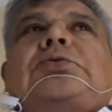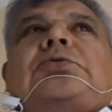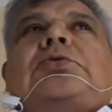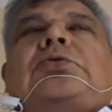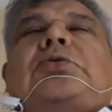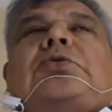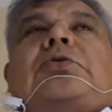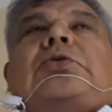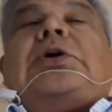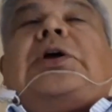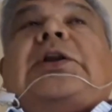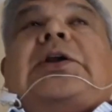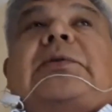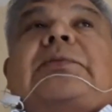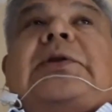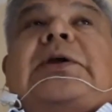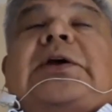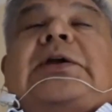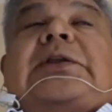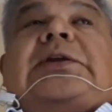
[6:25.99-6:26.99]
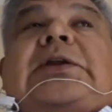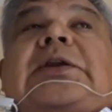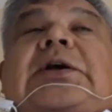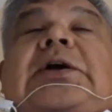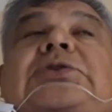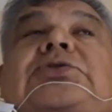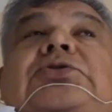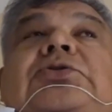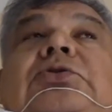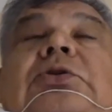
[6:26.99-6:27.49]
o con la libreta, en el
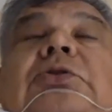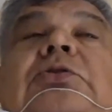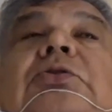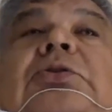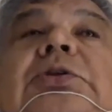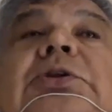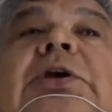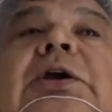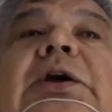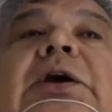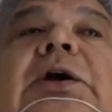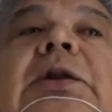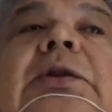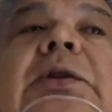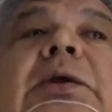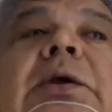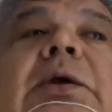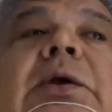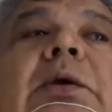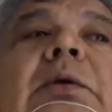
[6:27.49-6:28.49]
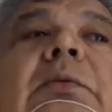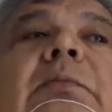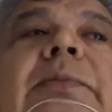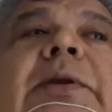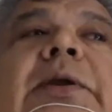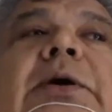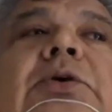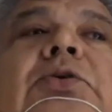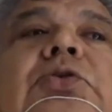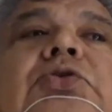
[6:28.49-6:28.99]
caso de los que lo tengan,
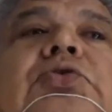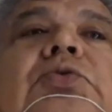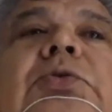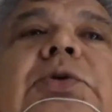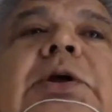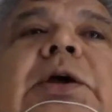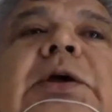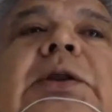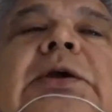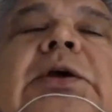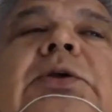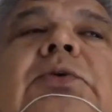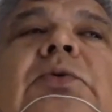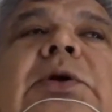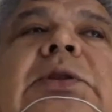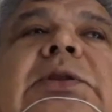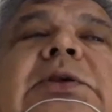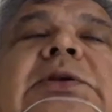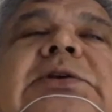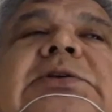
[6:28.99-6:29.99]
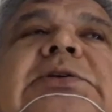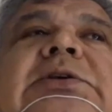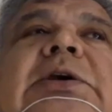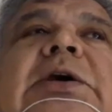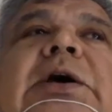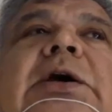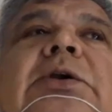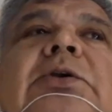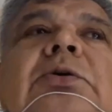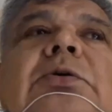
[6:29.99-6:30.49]
para corroborar que durante ese
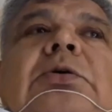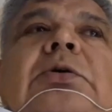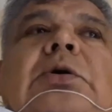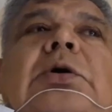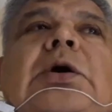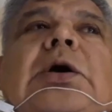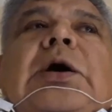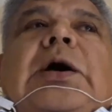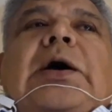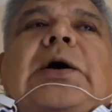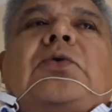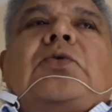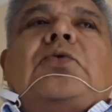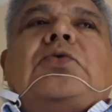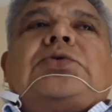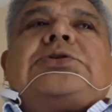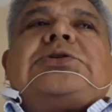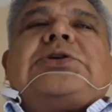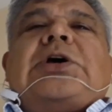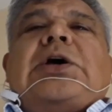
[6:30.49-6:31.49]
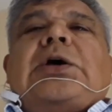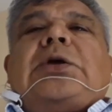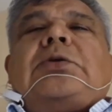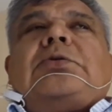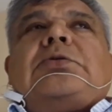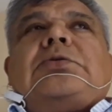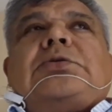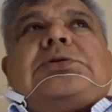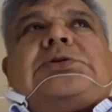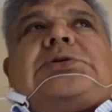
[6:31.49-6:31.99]
año ha
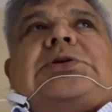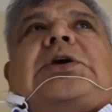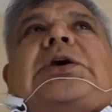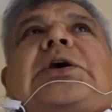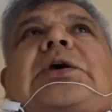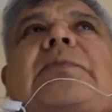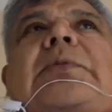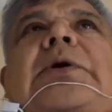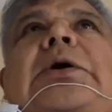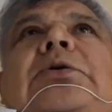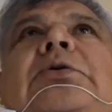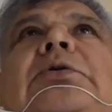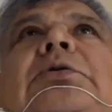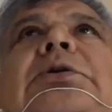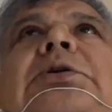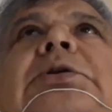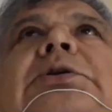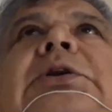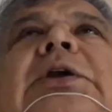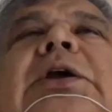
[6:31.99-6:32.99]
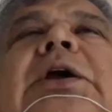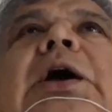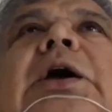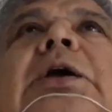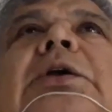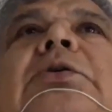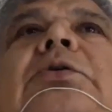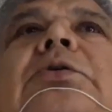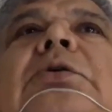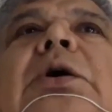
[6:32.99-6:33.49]
cursado, si es mayor de tres
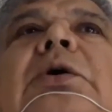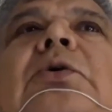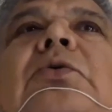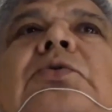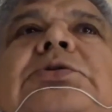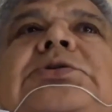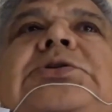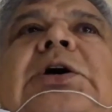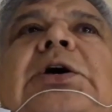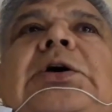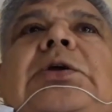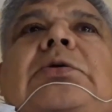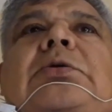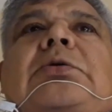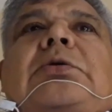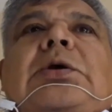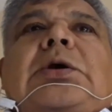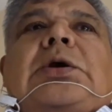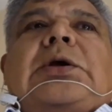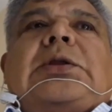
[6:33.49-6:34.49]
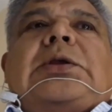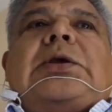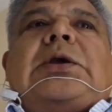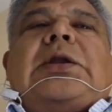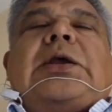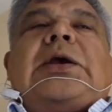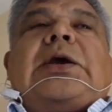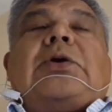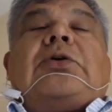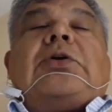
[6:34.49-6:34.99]
años, ha cursado
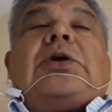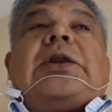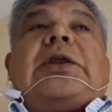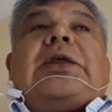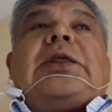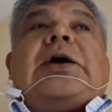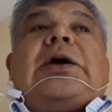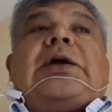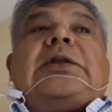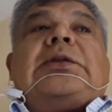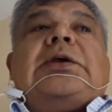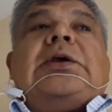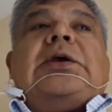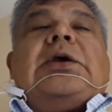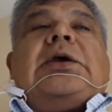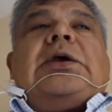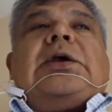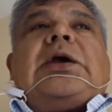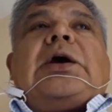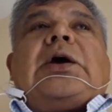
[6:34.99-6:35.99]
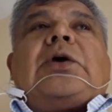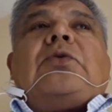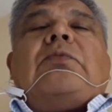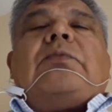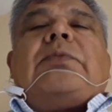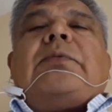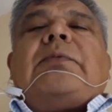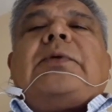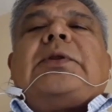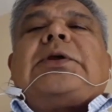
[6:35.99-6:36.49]
este, la escolaridad y ha
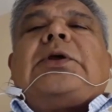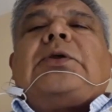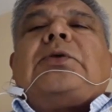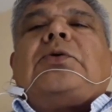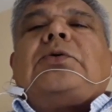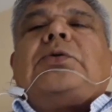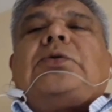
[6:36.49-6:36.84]
cumplimentado con